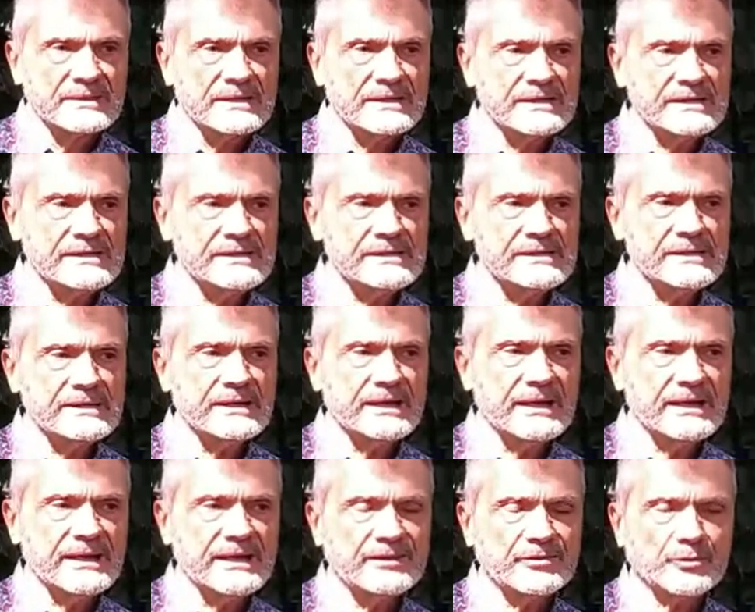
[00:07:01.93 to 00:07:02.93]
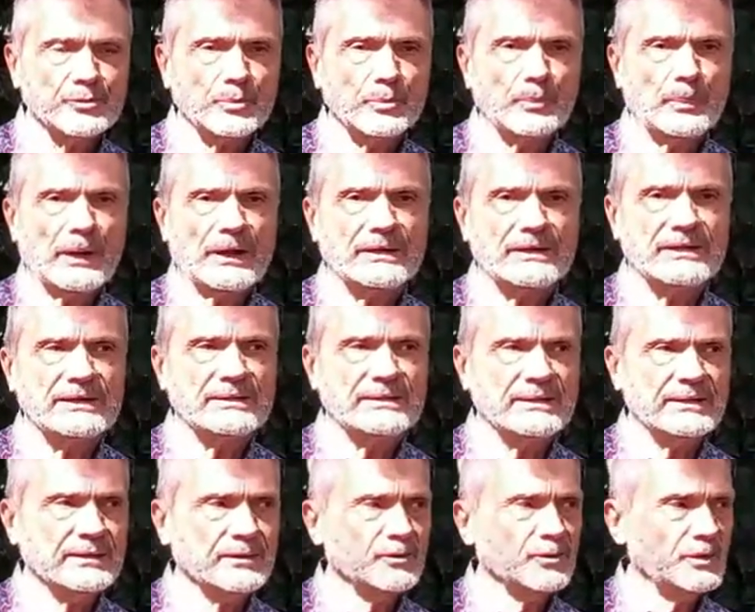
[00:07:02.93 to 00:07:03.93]
y que es un
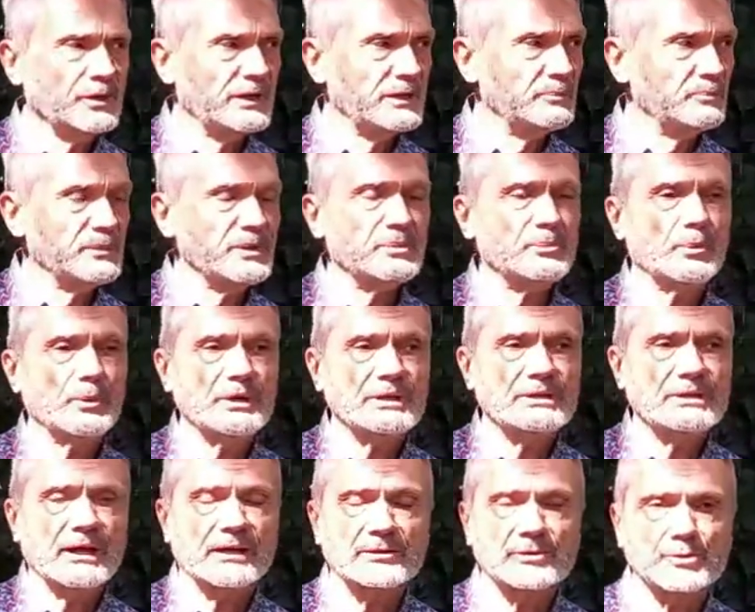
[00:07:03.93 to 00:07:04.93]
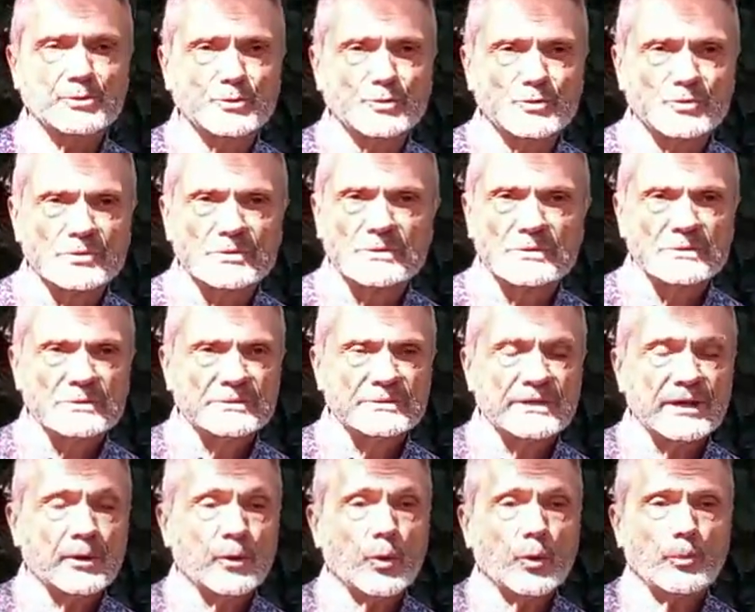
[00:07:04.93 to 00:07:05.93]
planeta con el mismo estatus
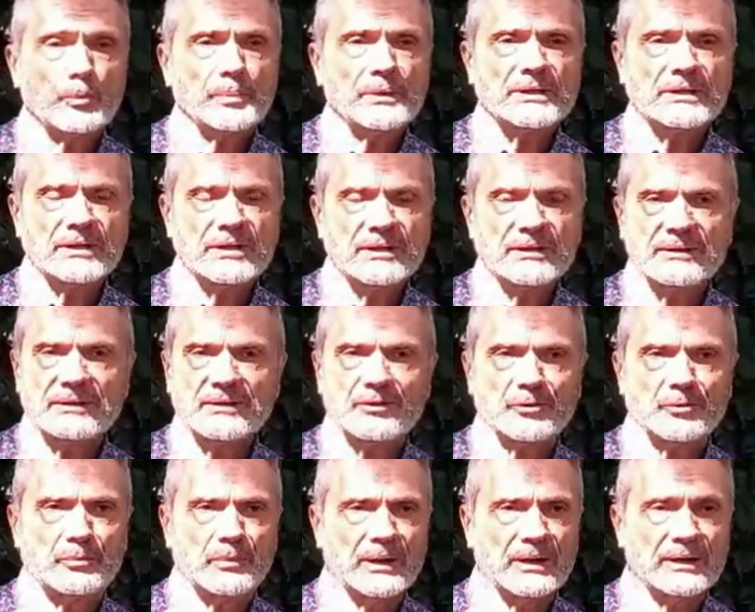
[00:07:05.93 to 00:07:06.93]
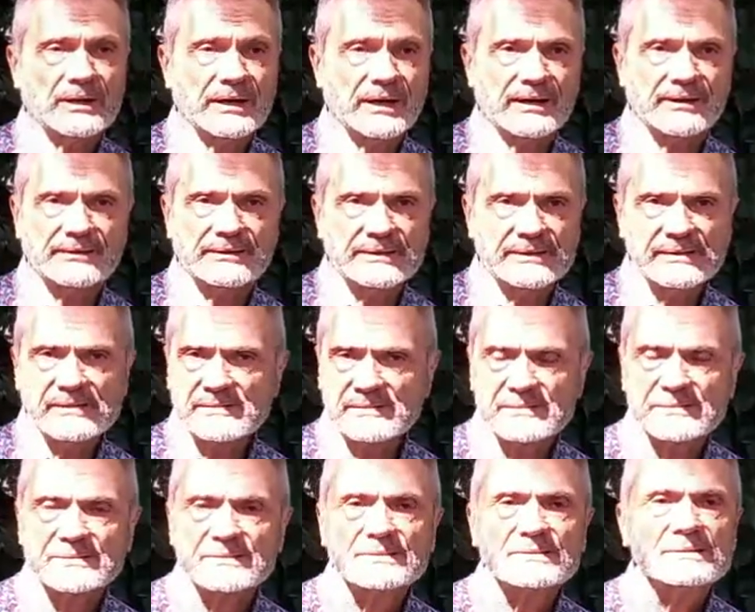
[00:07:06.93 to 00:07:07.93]
de Júpiter, de los más grandes,
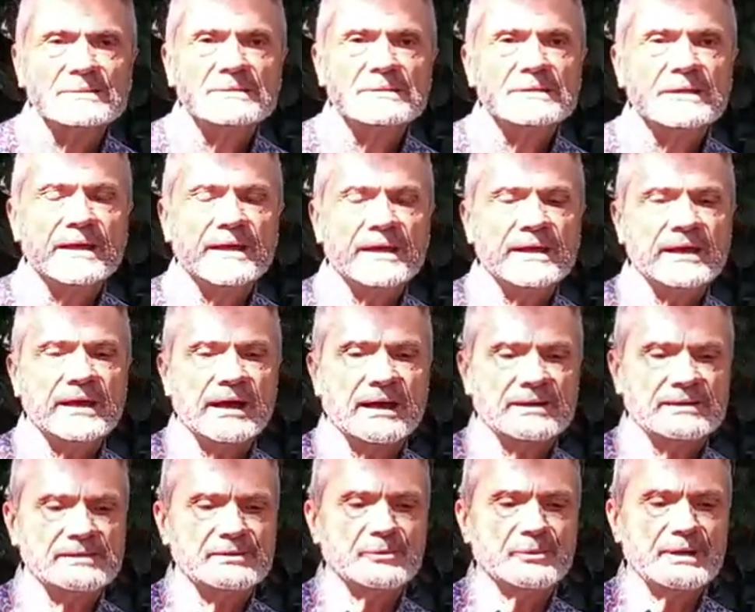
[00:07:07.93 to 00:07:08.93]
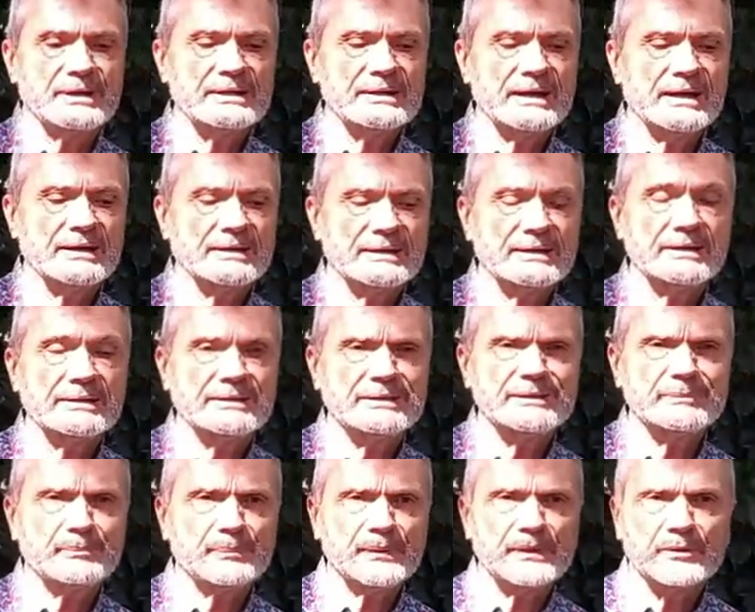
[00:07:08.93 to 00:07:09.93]
eh, a nivel
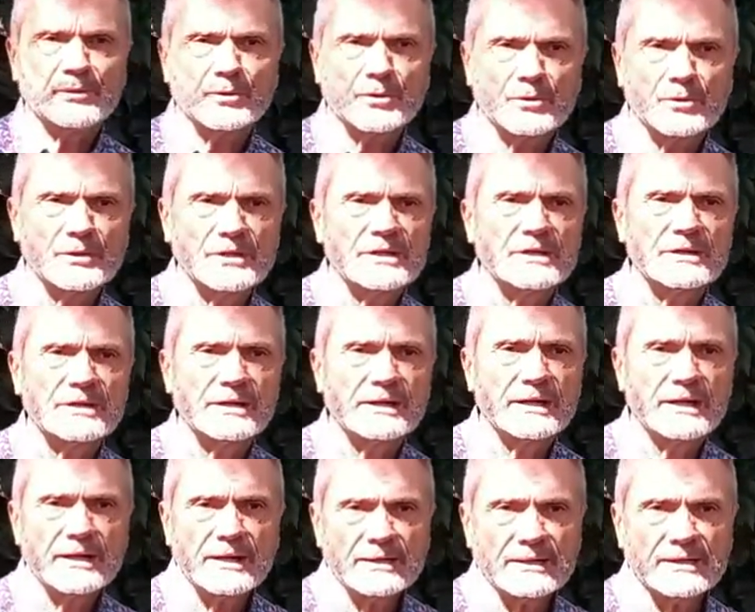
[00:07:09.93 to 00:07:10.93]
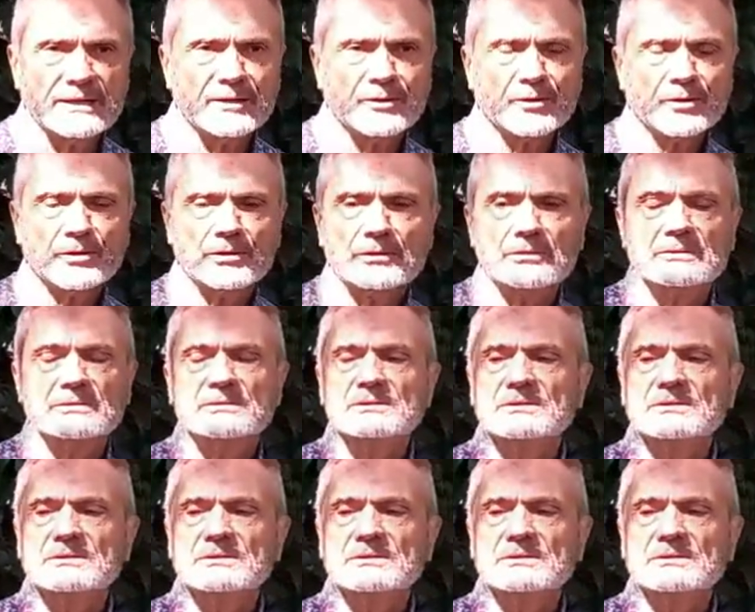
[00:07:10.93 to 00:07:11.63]
arquetípico y energético.